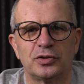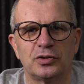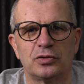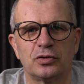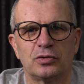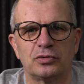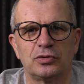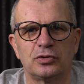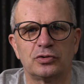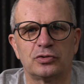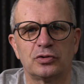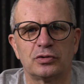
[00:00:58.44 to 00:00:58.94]

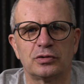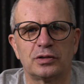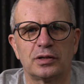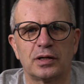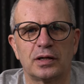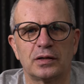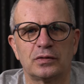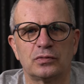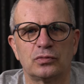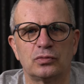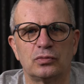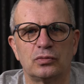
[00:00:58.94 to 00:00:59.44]
przychodzisz od
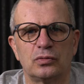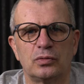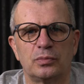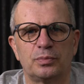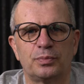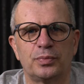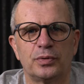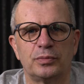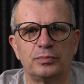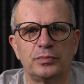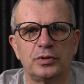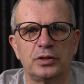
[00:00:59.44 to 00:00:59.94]
razu,
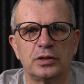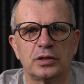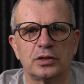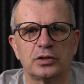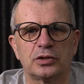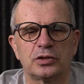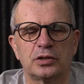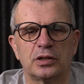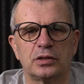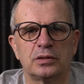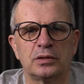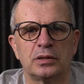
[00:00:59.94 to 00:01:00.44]

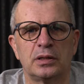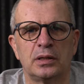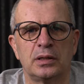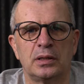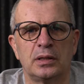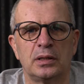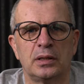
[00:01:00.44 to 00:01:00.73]
pomijasz ten